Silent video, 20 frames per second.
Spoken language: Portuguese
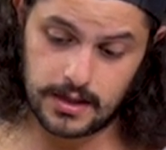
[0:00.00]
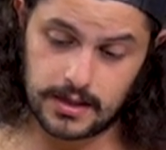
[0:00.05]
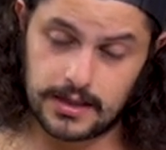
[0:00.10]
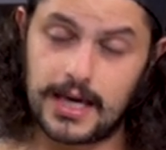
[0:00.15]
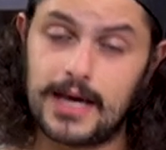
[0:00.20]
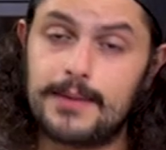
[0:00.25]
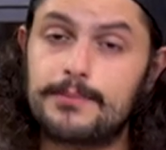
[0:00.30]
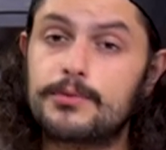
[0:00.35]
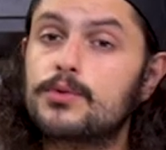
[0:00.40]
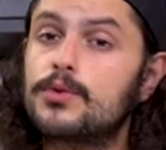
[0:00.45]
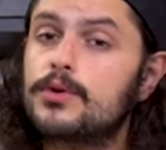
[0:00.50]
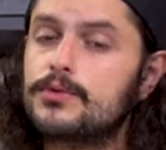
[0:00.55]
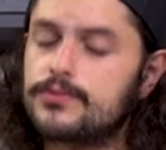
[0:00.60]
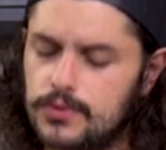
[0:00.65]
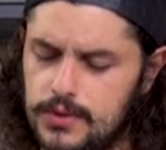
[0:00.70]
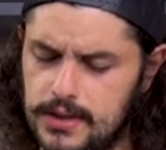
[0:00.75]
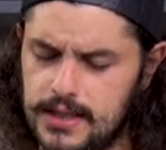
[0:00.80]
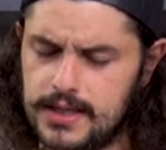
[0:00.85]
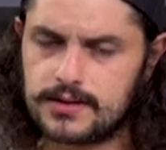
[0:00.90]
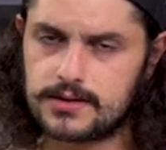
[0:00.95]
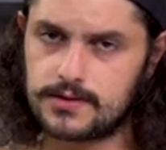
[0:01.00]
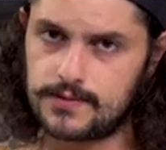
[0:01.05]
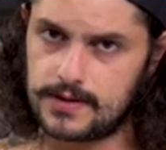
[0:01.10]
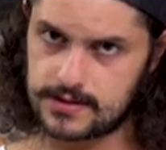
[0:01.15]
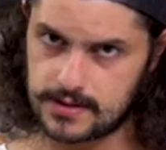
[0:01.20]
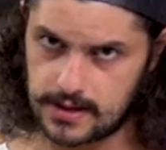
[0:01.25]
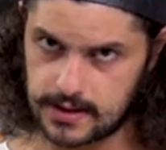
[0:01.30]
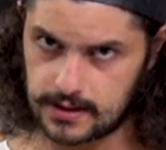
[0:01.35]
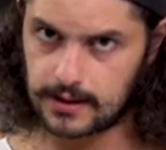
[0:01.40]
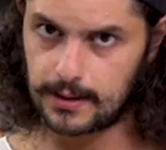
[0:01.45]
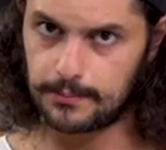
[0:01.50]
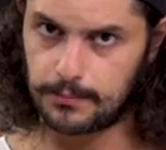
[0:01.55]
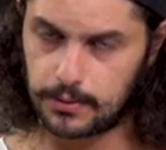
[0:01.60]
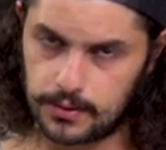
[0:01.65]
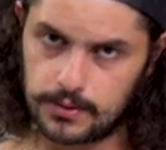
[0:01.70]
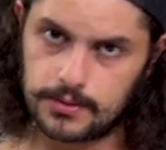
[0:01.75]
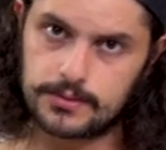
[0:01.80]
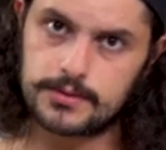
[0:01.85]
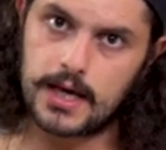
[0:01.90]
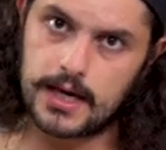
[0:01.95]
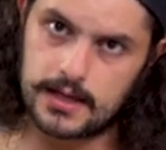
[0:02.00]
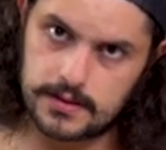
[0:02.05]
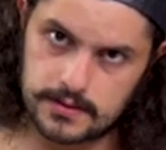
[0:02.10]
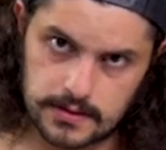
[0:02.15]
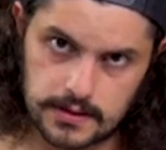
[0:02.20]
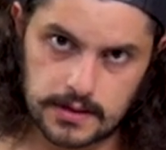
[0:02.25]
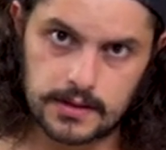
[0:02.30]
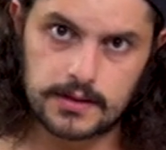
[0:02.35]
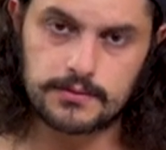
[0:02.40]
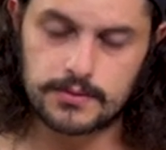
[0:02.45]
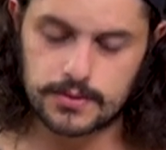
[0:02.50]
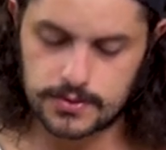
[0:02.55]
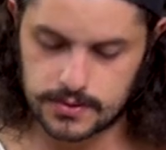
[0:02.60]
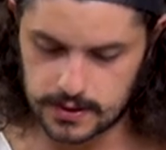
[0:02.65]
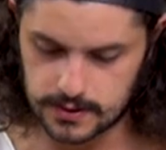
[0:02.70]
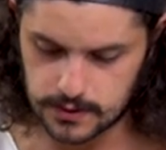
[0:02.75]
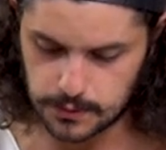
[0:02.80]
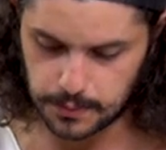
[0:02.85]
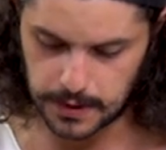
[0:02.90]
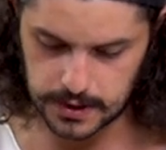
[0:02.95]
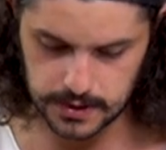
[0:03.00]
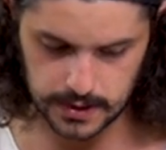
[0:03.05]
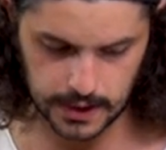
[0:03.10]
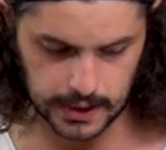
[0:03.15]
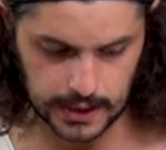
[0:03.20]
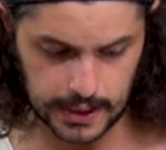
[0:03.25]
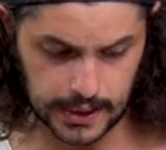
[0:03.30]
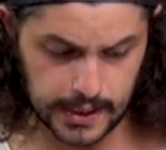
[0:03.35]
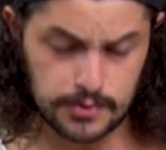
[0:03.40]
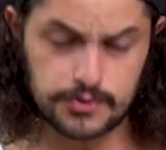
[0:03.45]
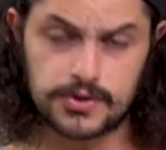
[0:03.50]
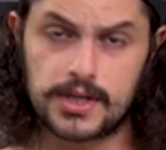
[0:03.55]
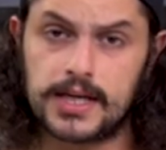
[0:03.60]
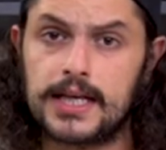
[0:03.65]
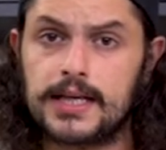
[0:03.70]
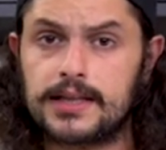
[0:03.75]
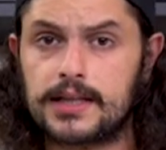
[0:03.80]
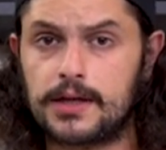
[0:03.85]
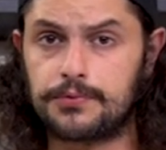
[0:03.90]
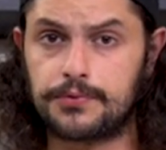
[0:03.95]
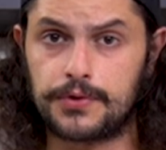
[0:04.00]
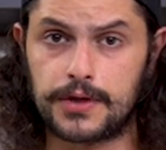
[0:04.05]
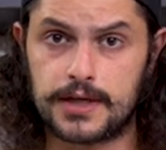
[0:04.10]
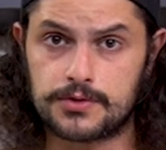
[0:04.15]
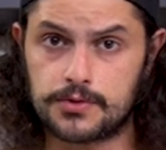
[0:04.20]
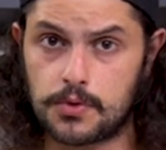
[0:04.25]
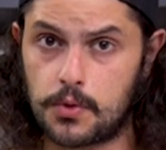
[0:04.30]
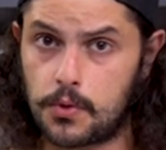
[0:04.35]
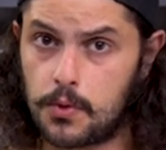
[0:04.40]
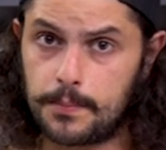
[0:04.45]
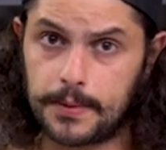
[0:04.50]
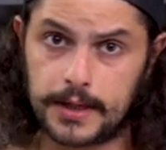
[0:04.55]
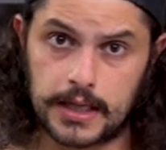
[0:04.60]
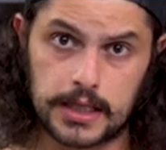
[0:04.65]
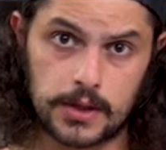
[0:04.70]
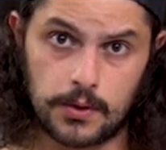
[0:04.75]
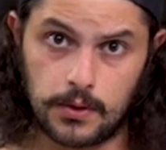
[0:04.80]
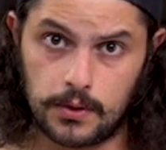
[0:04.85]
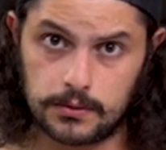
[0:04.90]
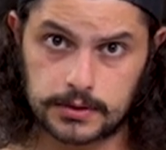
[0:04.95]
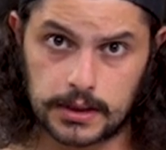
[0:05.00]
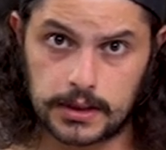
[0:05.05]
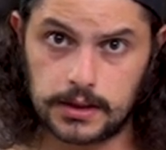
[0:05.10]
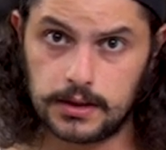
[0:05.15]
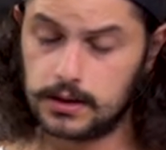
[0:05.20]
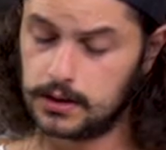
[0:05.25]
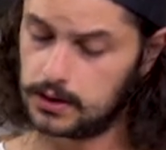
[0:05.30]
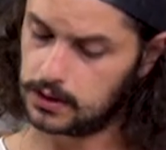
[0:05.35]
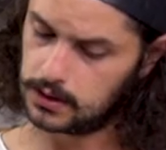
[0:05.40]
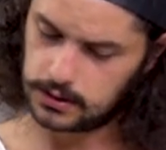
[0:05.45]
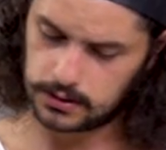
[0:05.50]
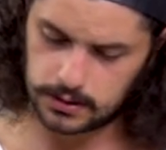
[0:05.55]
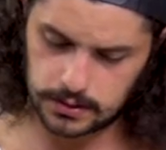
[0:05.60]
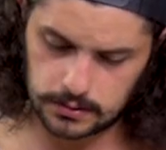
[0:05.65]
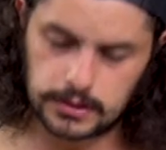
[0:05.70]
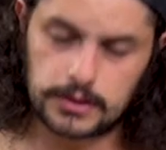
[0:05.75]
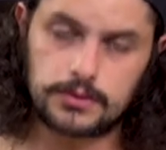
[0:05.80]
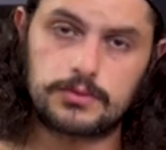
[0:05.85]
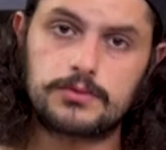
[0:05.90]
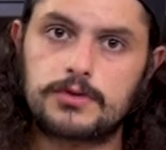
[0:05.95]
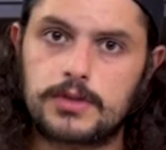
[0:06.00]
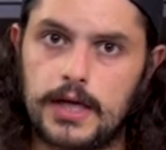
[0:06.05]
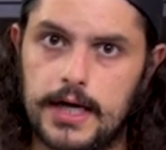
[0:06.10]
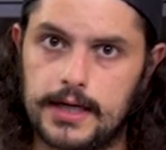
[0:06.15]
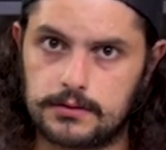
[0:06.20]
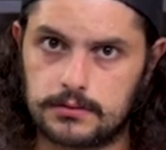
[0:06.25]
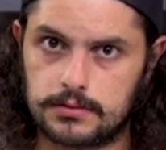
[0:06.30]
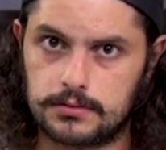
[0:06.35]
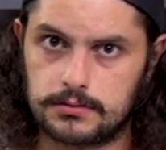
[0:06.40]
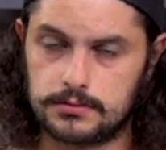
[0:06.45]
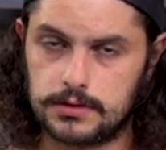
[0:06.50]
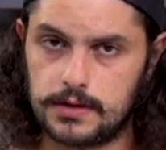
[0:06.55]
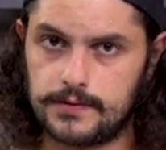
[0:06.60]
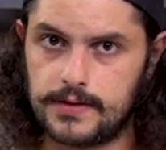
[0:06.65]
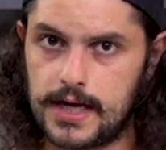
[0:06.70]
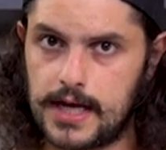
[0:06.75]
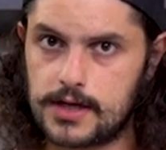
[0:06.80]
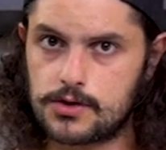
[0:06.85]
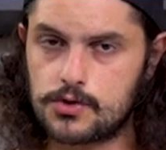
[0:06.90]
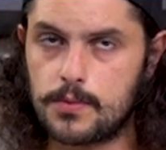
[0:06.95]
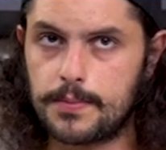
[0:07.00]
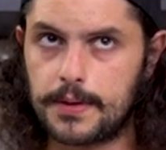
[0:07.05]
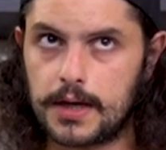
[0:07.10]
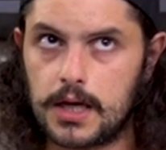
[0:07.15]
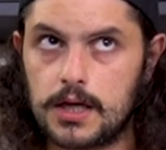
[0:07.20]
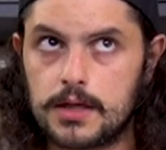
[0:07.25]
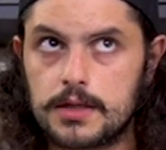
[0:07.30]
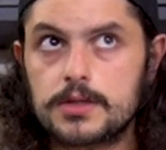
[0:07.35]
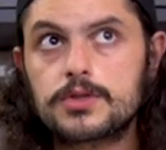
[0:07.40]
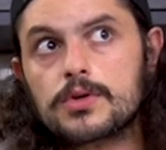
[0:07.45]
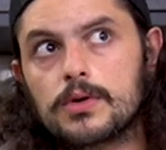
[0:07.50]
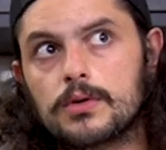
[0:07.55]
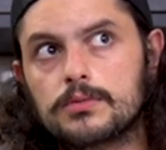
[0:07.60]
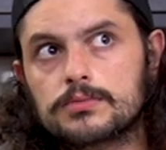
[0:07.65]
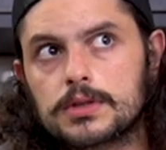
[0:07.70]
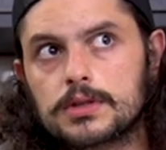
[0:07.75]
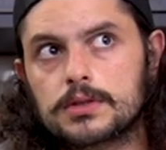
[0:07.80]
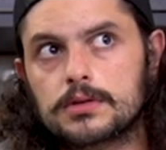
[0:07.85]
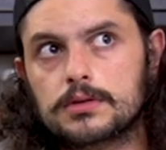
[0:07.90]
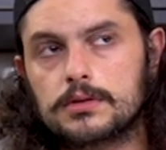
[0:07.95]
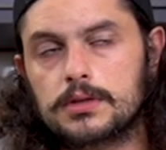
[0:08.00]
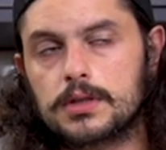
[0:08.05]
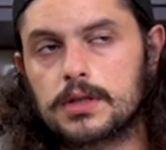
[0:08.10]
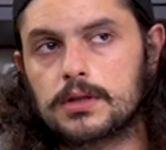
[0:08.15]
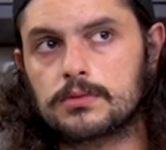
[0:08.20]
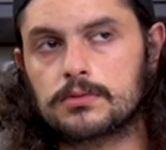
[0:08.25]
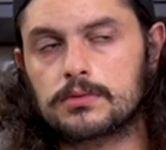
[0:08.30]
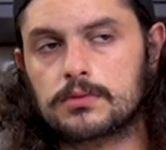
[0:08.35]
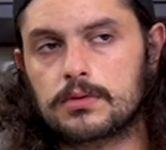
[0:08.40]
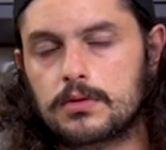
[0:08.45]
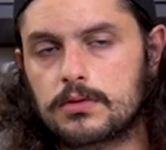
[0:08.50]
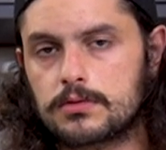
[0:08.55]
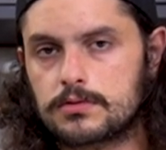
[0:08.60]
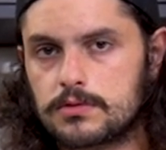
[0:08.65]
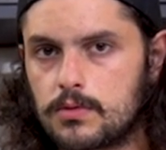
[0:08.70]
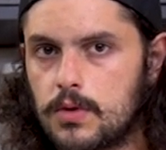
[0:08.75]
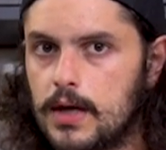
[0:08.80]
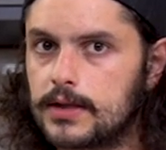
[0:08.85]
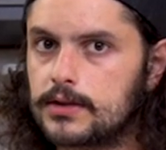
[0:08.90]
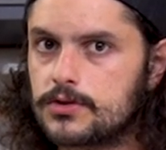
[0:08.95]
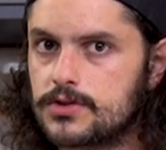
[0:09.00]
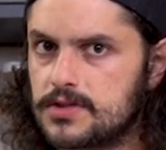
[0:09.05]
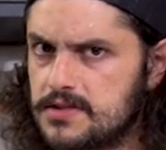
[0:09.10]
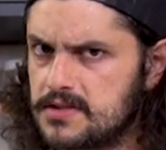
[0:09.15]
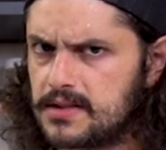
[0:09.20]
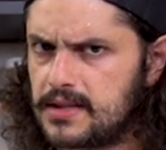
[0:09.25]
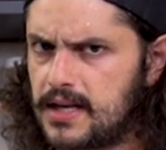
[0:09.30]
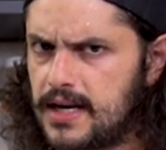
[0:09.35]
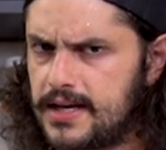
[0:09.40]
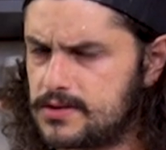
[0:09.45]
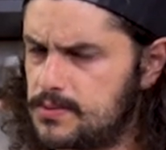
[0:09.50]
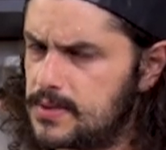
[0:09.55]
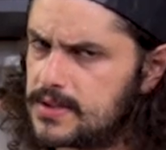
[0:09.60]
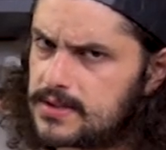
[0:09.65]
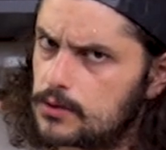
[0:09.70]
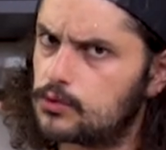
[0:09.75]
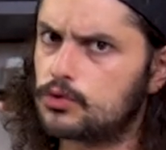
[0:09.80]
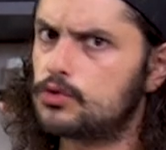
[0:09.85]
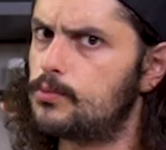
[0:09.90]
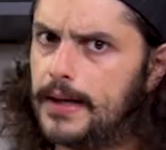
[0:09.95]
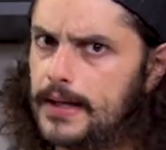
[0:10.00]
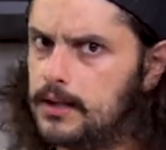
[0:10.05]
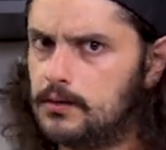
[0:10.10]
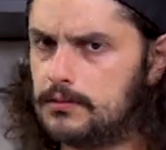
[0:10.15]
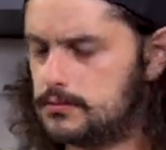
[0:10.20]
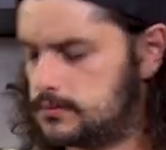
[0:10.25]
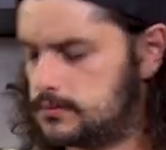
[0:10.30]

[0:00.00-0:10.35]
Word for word: Quebra o ovo antes, vê se ele tá bom e aí sim você despeja aqui. Aqui eu sei que ele tá fresco, comprei ele ontem, então tá tudo certo. Na verdade, comprei ele anteontem. Não, quatro dias atrás, mas tá tudo bem.